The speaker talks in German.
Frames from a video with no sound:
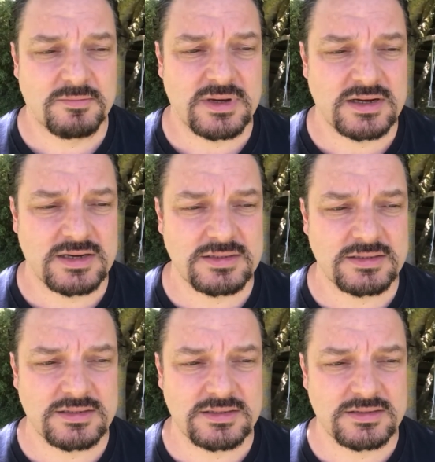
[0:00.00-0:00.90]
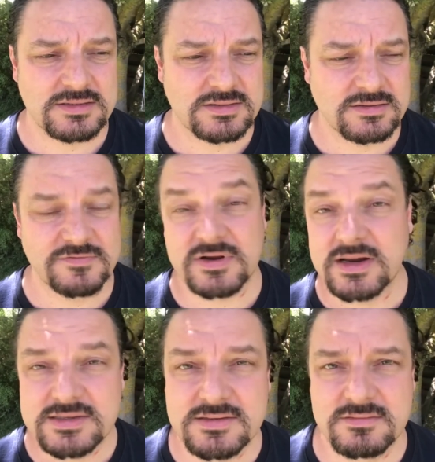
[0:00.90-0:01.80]
Man kann dich
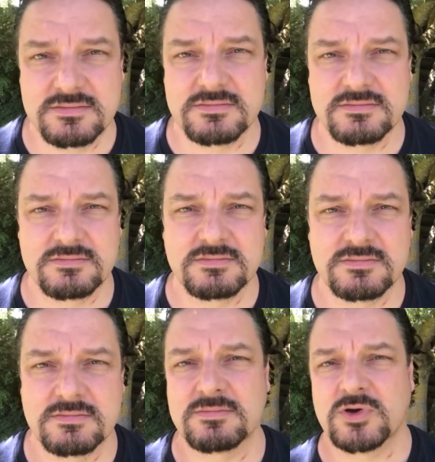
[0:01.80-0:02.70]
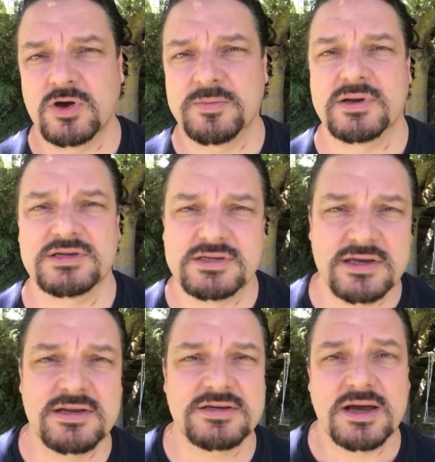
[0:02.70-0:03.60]
verletzen, körperlich,
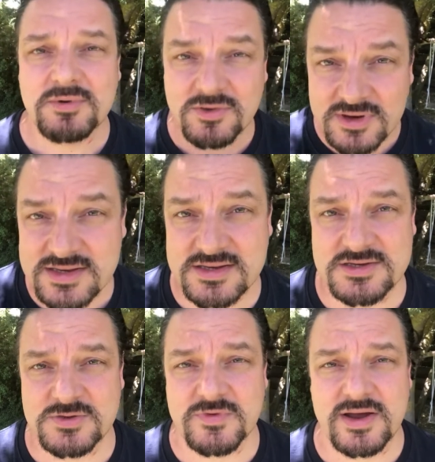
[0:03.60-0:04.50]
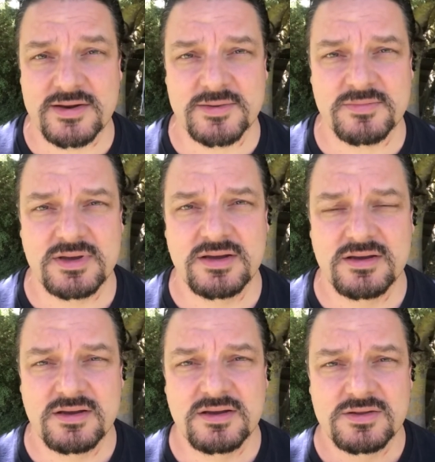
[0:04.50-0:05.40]
seelisch, aber auch das kannst du wahrnehmen.
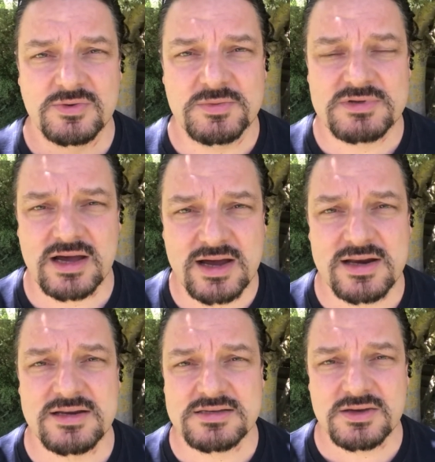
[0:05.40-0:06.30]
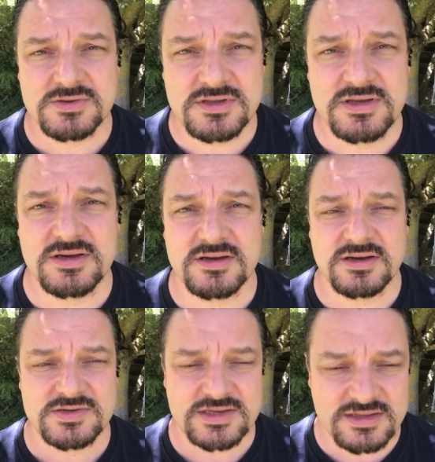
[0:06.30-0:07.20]
Du nimmst alles aus dir,
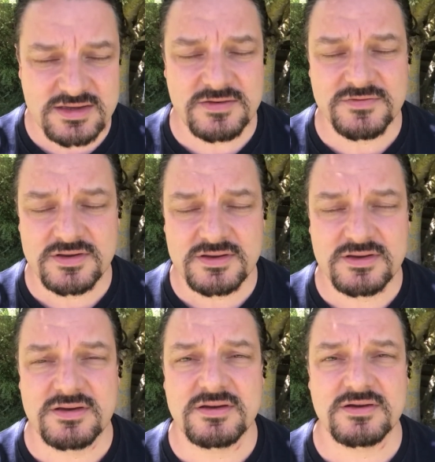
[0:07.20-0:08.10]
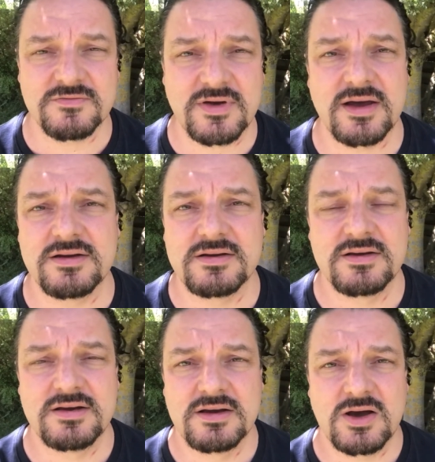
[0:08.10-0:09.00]
aus der Tiefe in dir wahr,
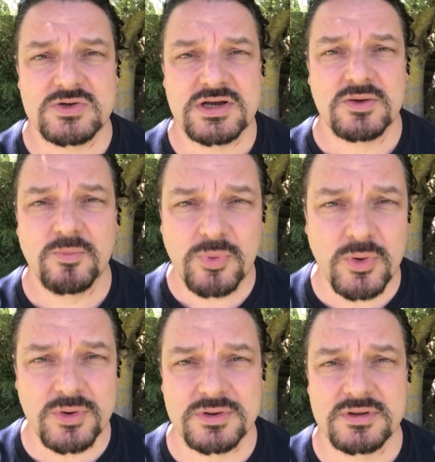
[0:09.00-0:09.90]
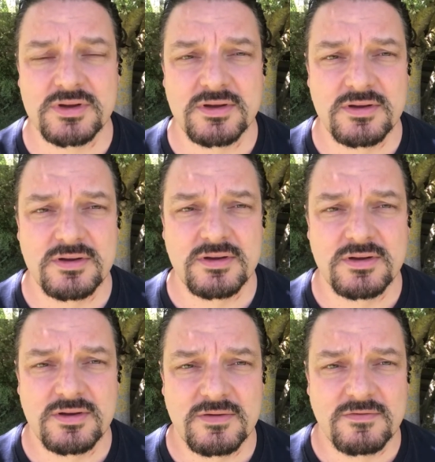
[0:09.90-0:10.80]
aus einem Punkt,
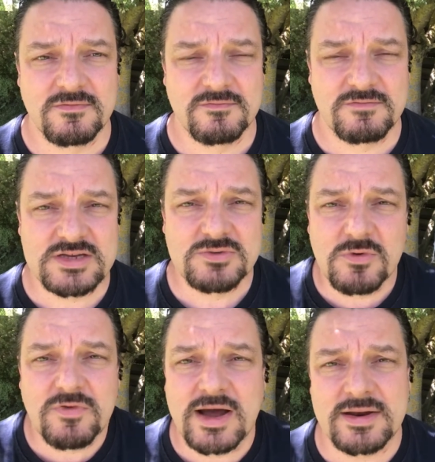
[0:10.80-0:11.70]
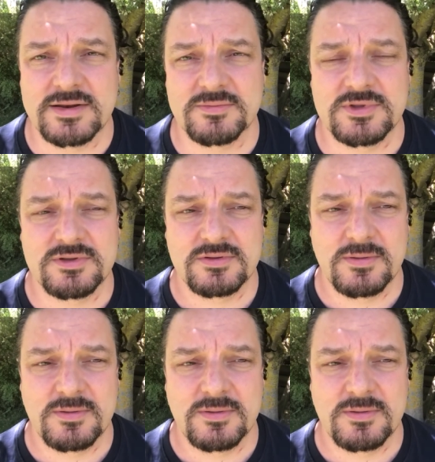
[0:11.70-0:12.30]
was nur wahrnimmt.